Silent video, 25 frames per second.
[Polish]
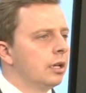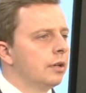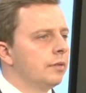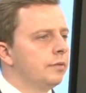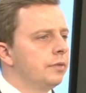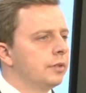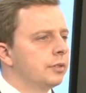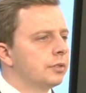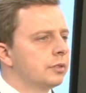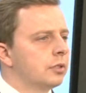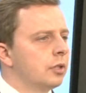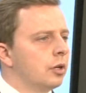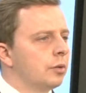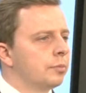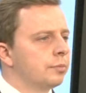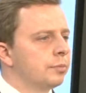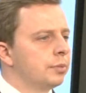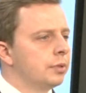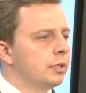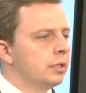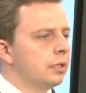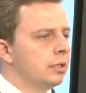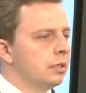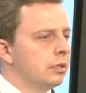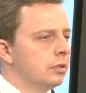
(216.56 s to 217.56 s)

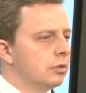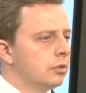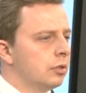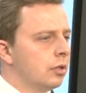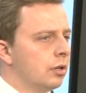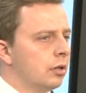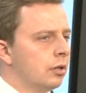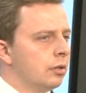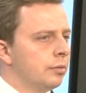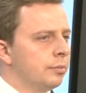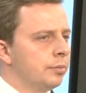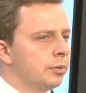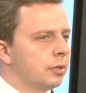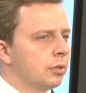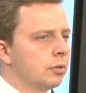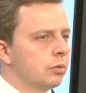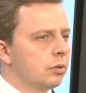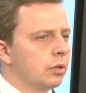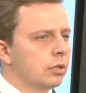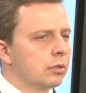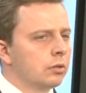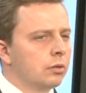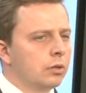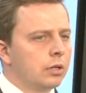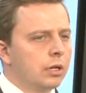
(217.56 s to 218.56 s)
wystąpi do
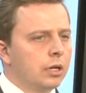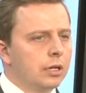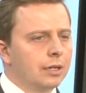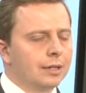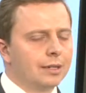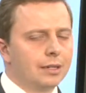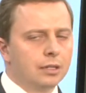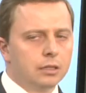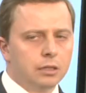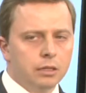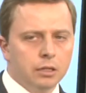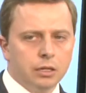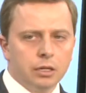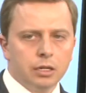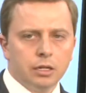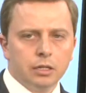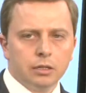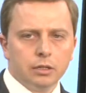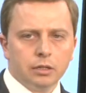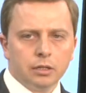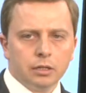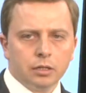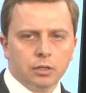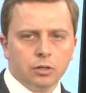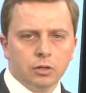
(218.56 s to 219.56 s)
prokuratora
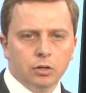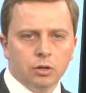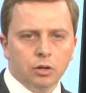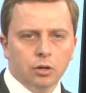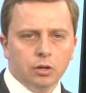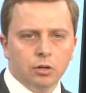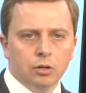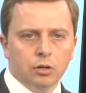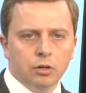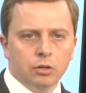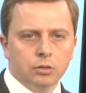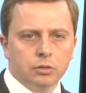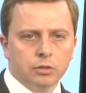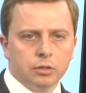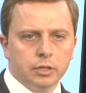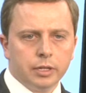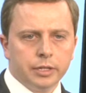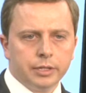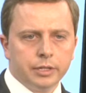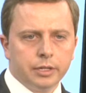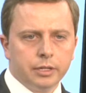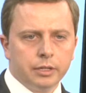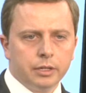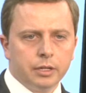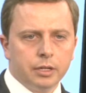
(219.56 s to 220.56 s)
generalnego o
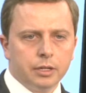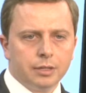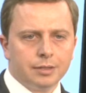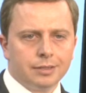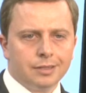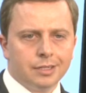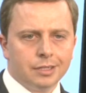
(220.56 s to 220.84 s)
odtajnienie